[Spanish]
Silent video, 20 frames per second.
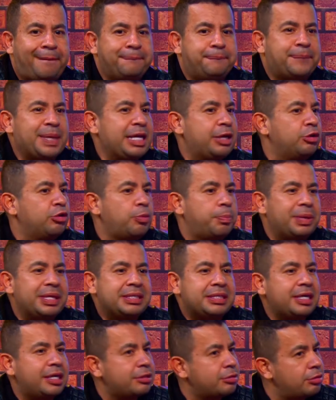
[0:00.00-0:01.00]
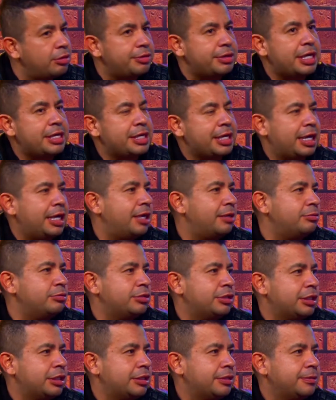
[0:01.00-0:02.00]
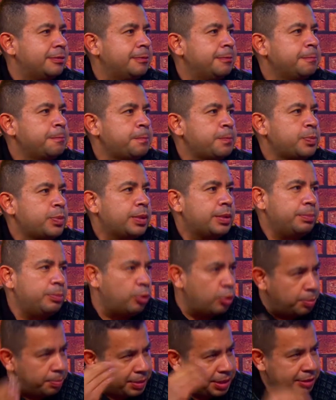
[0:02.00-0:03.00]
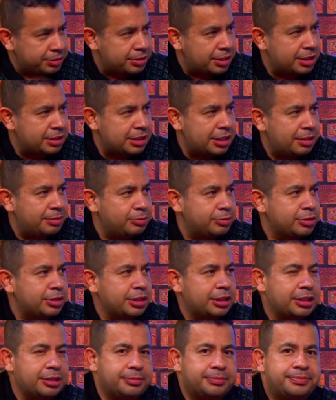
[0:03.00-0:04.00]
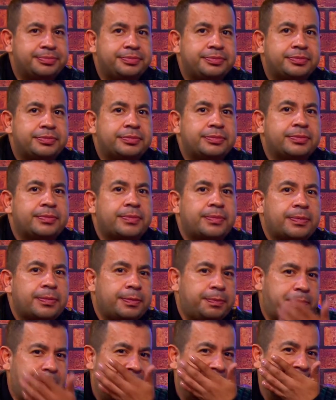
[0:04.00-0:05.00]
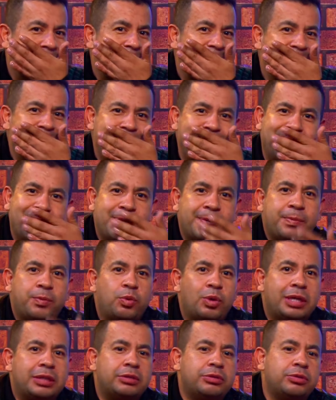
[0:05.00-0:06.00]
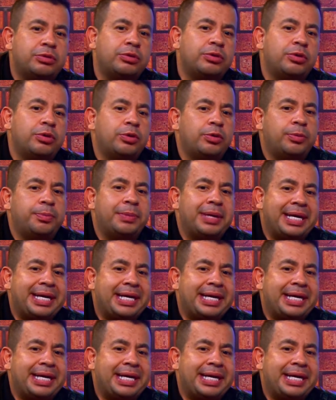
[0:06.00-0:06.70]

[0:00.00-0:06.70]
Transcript: pero no pensaba todavía llegar a la música, volver otra vez a la música. Pero cuando me